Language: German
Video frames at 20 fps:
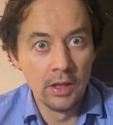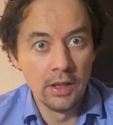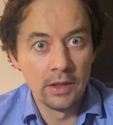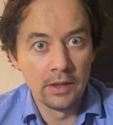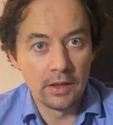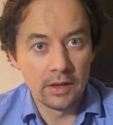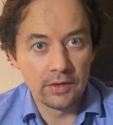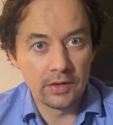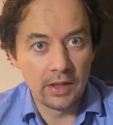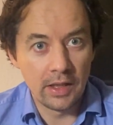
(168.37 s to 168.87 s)

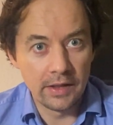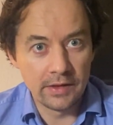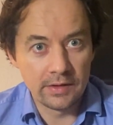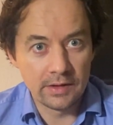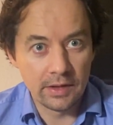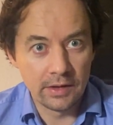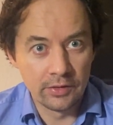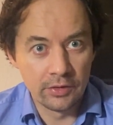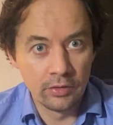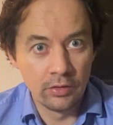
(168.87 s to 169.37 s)
Das heißt
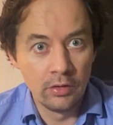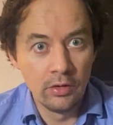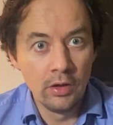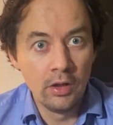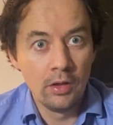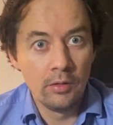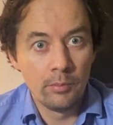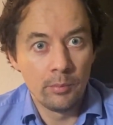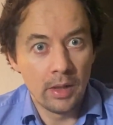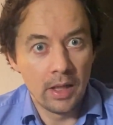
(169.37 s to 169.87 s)
also,
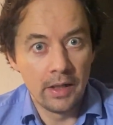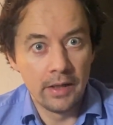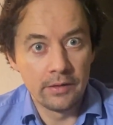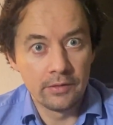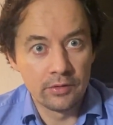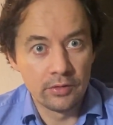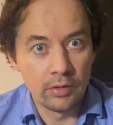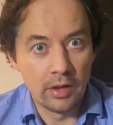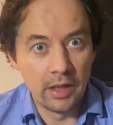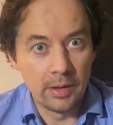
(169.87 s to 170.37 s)
mal
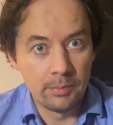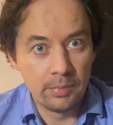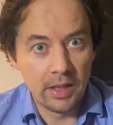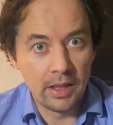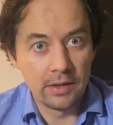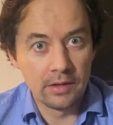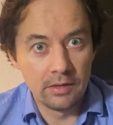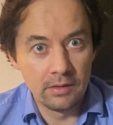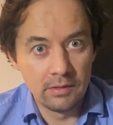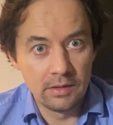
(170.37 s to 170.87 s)
zu ein
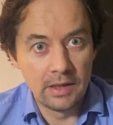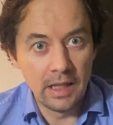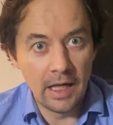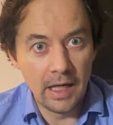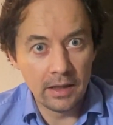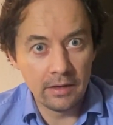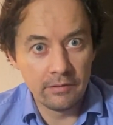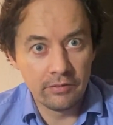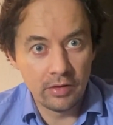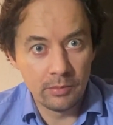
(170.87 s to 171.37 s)
paar
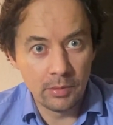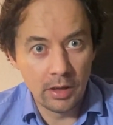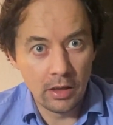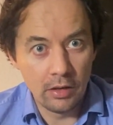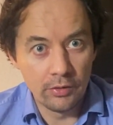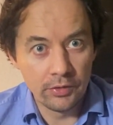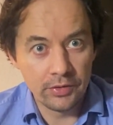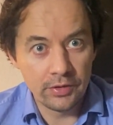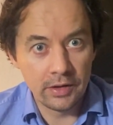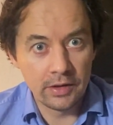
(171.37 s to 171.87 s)
Daten vom Haus.